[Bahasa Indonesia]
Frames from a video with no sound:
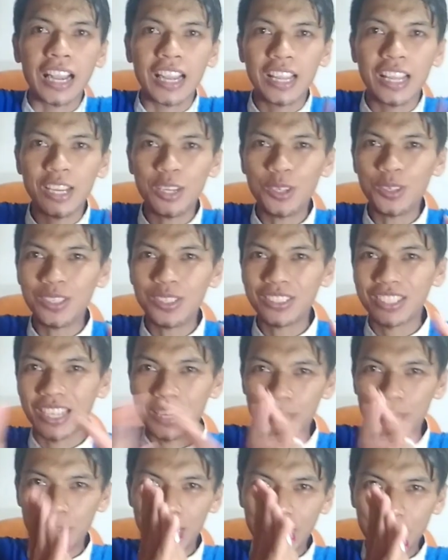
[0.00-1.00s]
Halo,
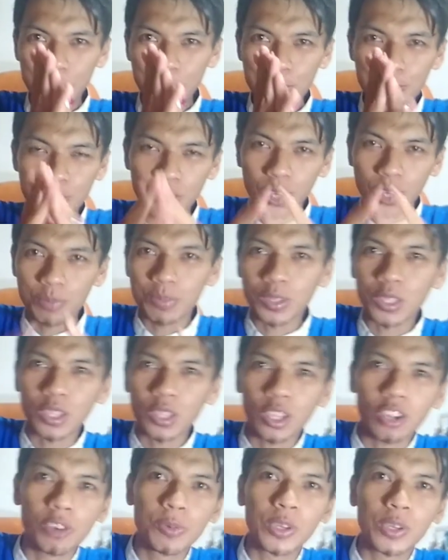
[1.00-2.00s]
assalamualaikum
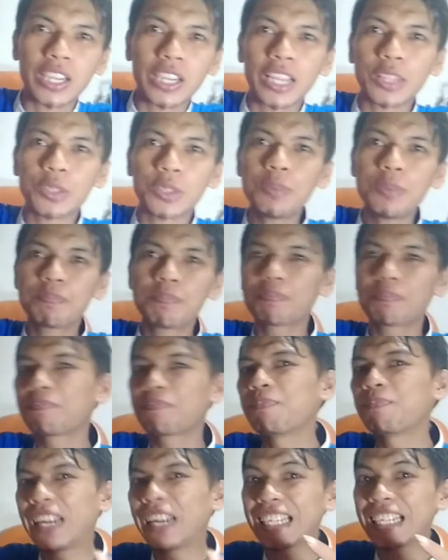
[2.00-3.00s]
warahmatullahi wabarakatuh.
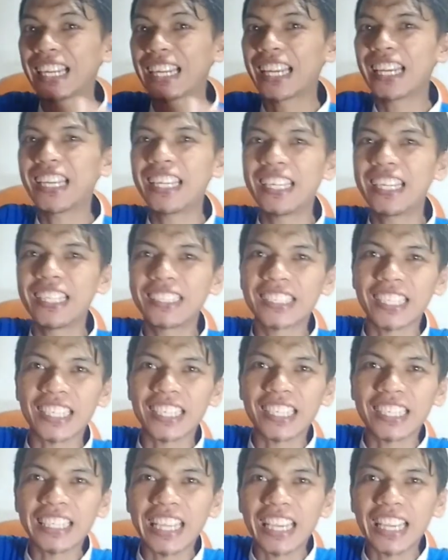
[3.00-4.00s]
Hmm, balik lagi di
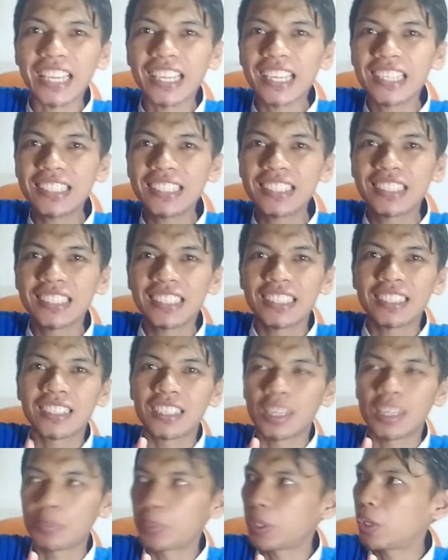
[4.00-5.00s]
channel G Chris.
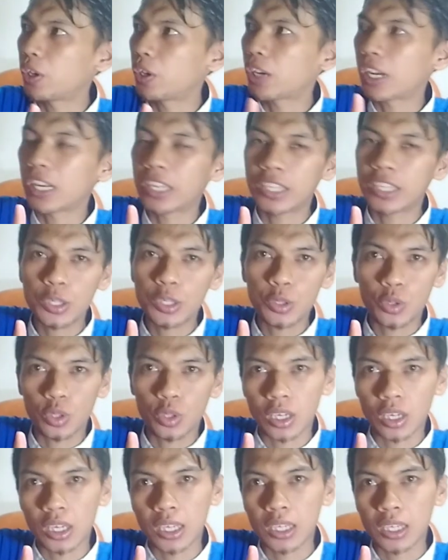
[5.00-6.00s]
Di video kali ini
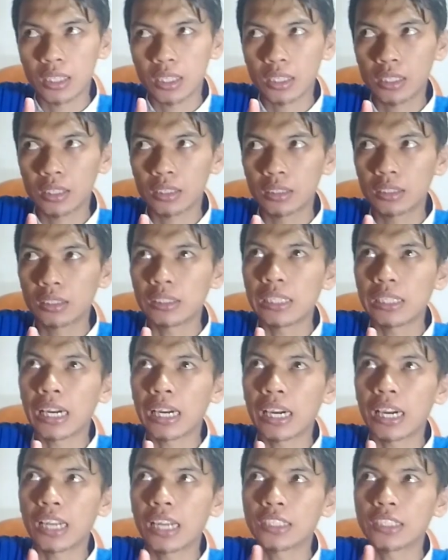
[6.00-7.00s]
gue
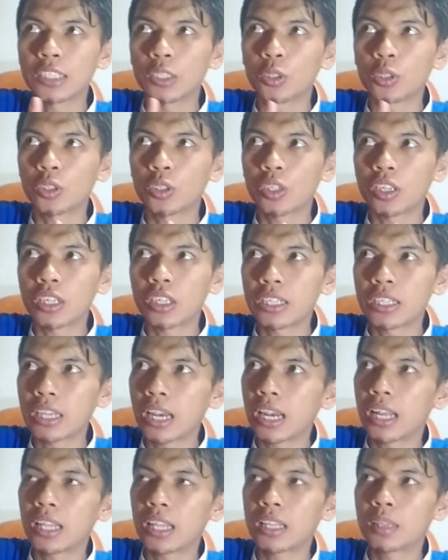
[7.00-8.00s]
nggak ngasih
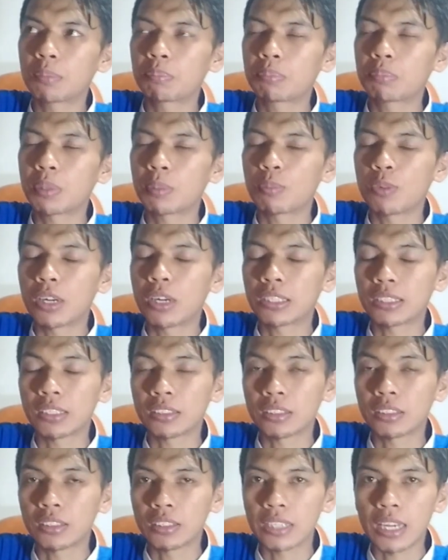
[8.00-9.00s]
tutorial pembuatan
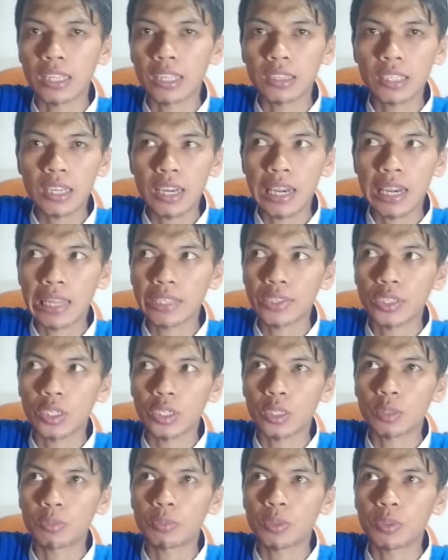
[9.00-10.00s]
senjata
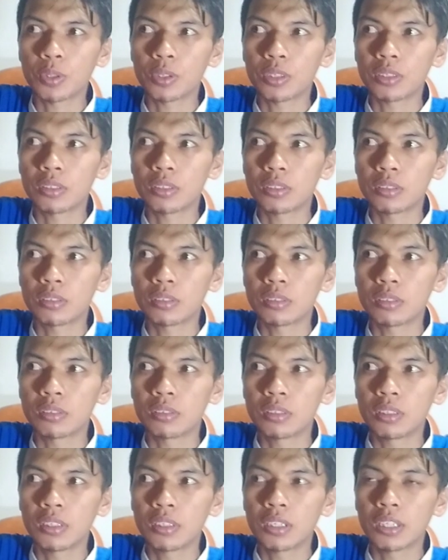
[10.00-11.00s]
ataupun
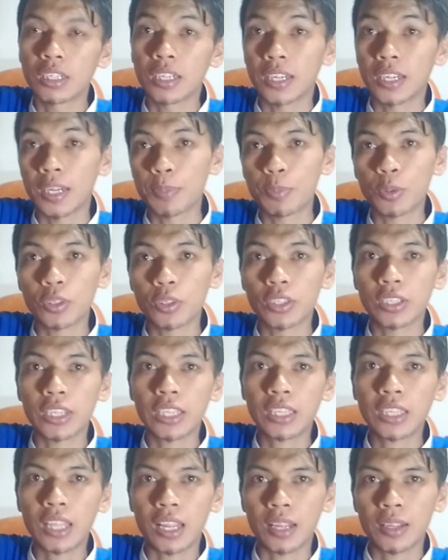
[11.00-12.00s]
nge-review
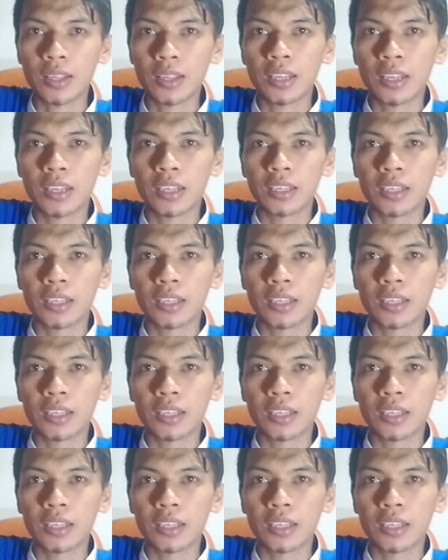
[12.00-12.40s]
senjata.